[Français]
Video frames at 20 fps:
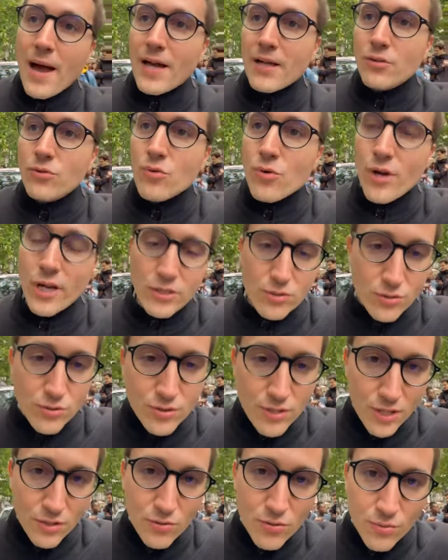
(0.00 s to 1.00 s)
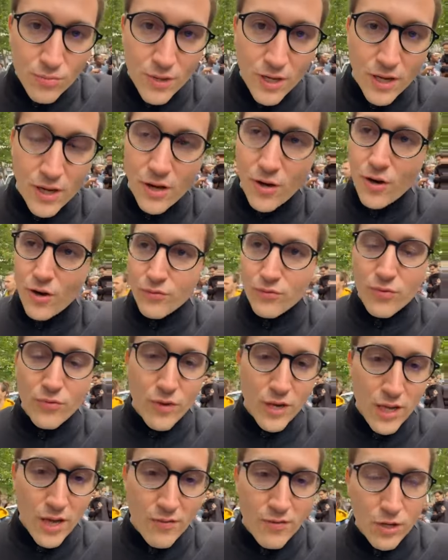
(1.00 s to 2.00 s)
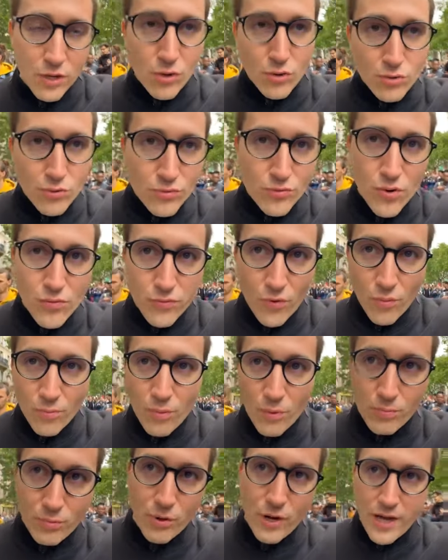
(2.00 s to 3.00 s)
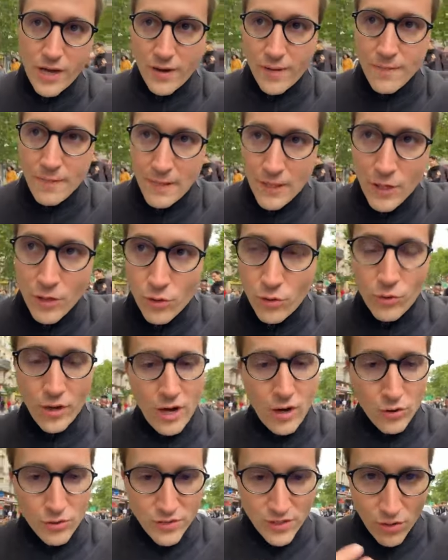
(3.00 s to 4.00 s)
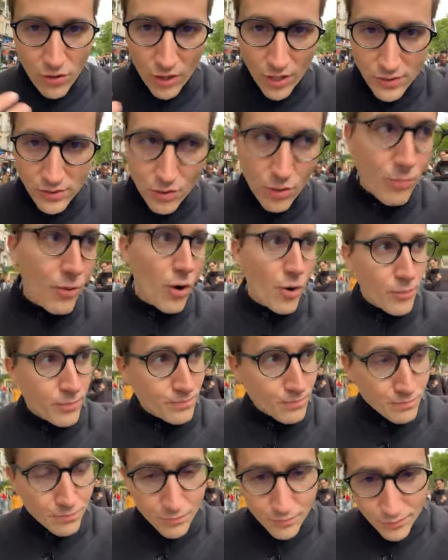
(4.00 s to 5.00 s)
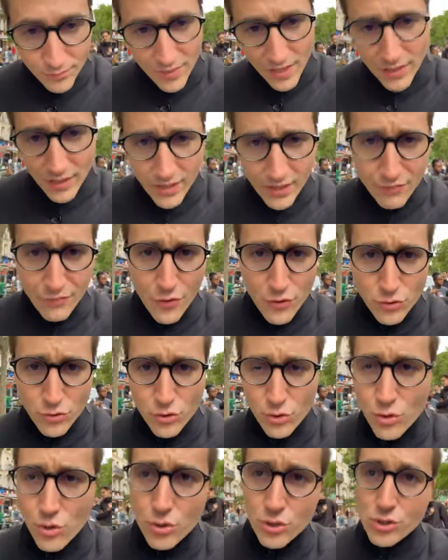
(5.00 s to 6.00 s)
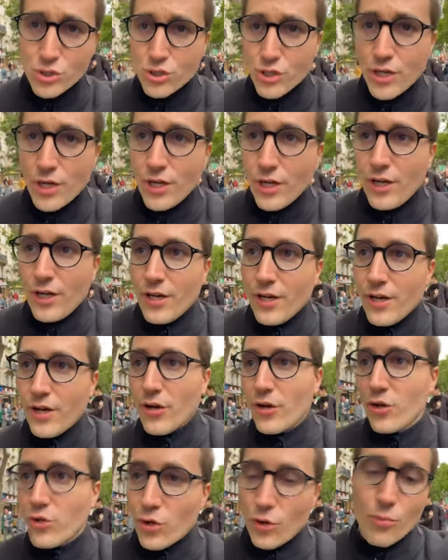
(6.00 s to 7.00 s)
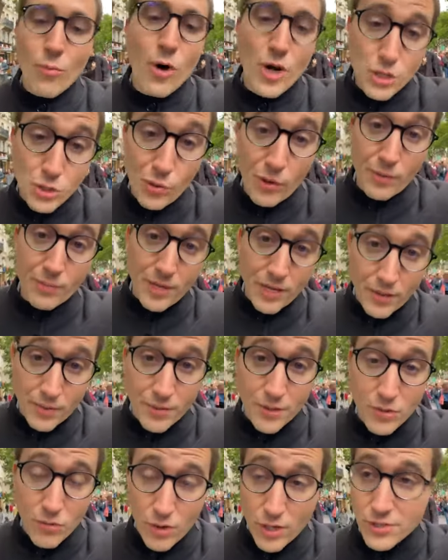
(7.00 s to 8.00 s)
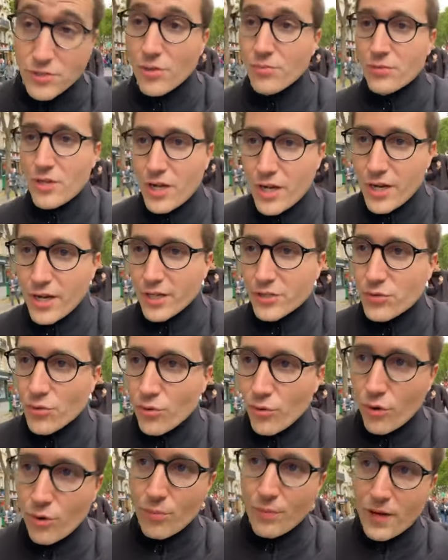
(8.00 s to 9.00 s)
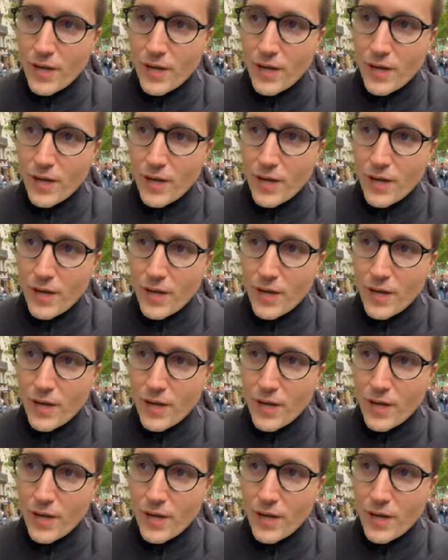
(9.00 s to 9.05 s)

Bah nous, excusez-nous, mais euh, vous voyez avec le nouveau Front populaire qu'on a lancé en rassemblant les forces de gauche euh, que moi j'aurais bien aimé qu'on rassemble dès l'élection